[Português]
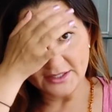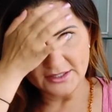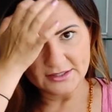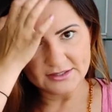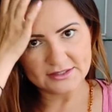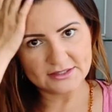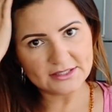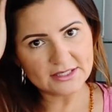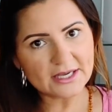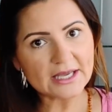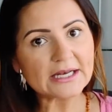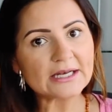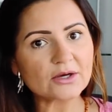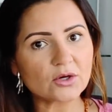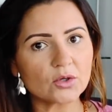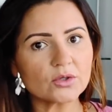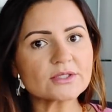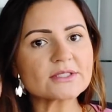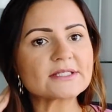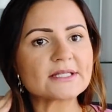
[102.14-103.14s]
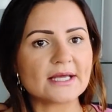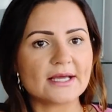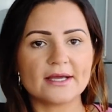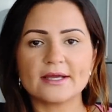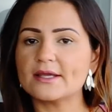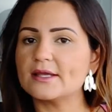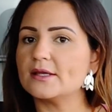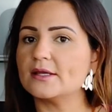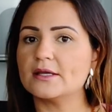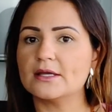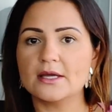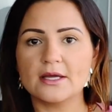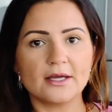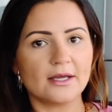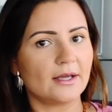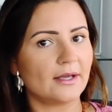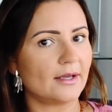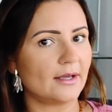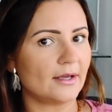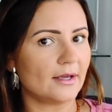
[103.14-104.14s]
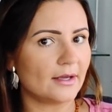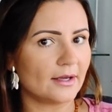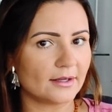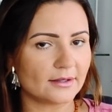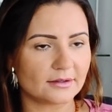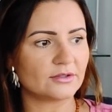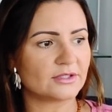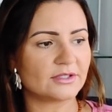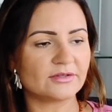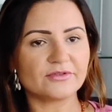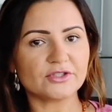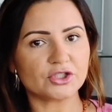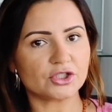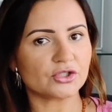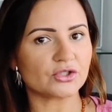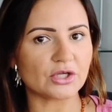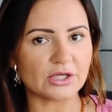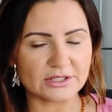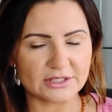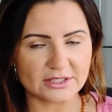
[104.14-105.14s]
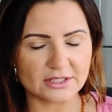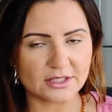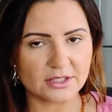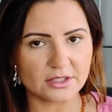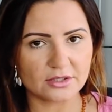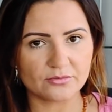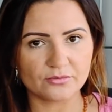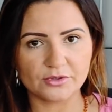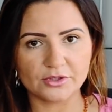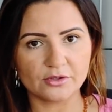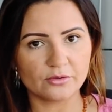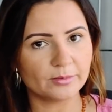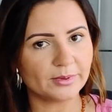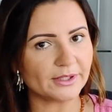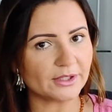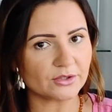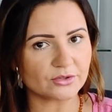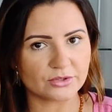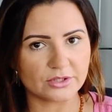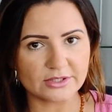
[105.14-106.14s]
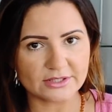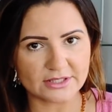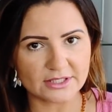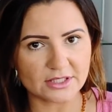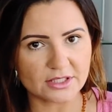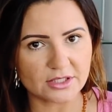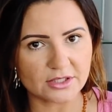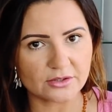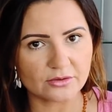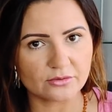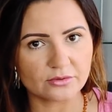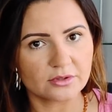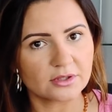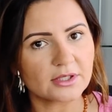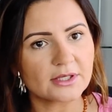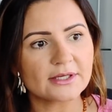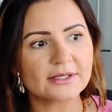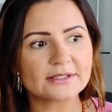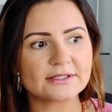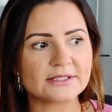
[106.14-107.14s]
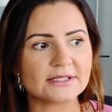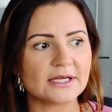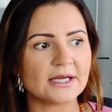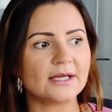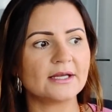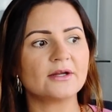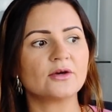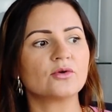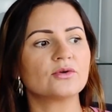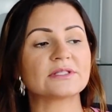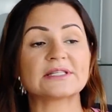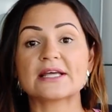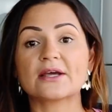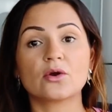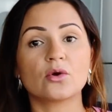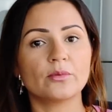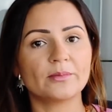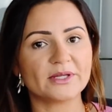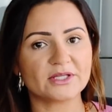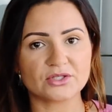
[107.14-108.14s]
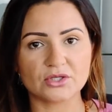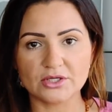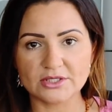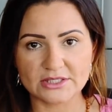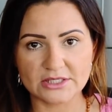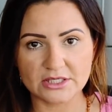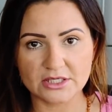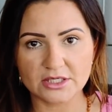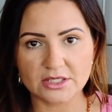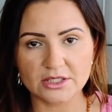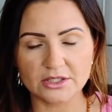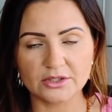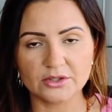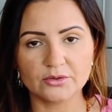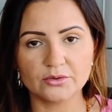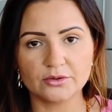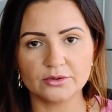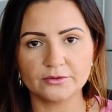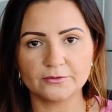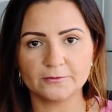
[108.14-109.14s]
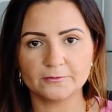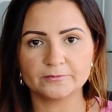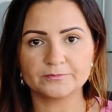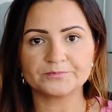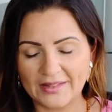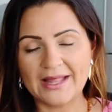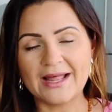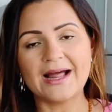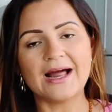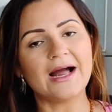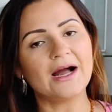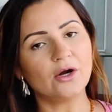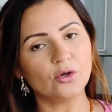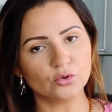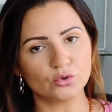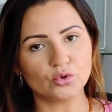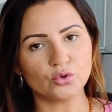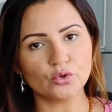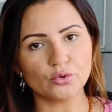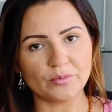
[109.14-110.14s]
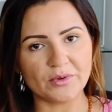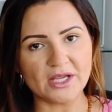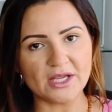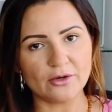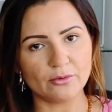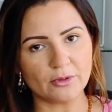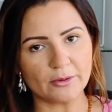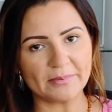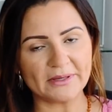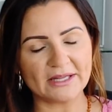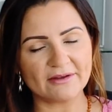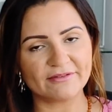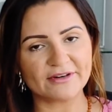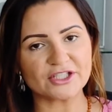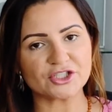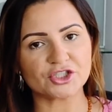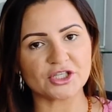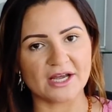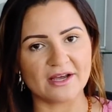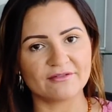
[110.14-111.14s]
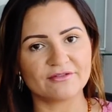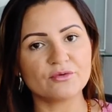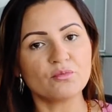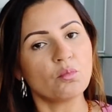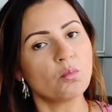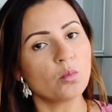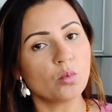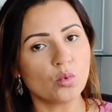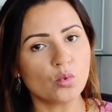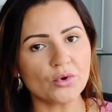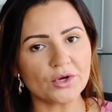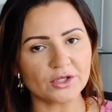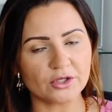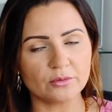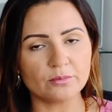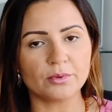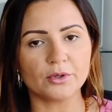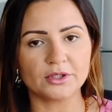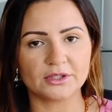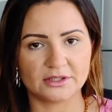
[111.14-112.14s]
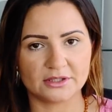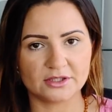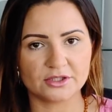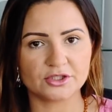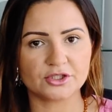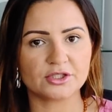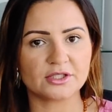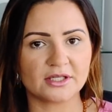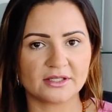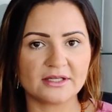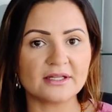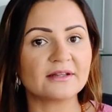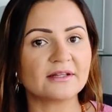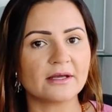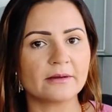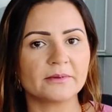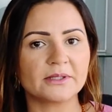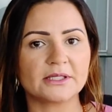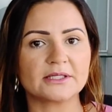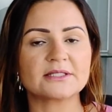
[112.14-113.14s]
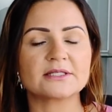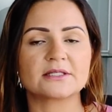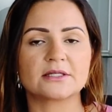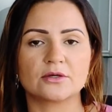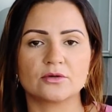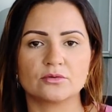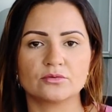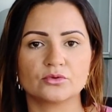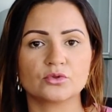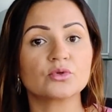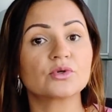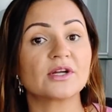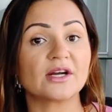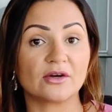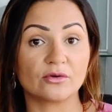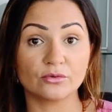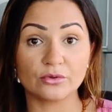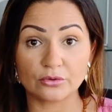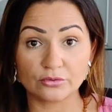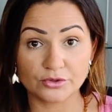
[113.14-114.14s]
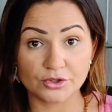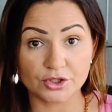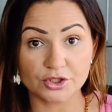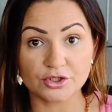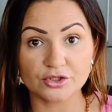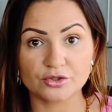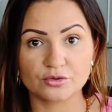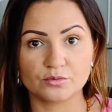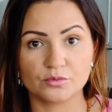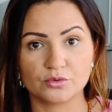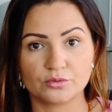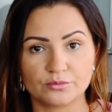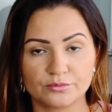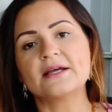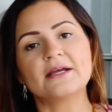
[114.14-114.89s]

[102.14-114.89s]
Se ele consegue é, se vestir sozinho, ir ao banheiro sozinho, se ele consegue comer sozinho, Autonomia é uma palavra-chave muito importante na determinação do grau do autismo.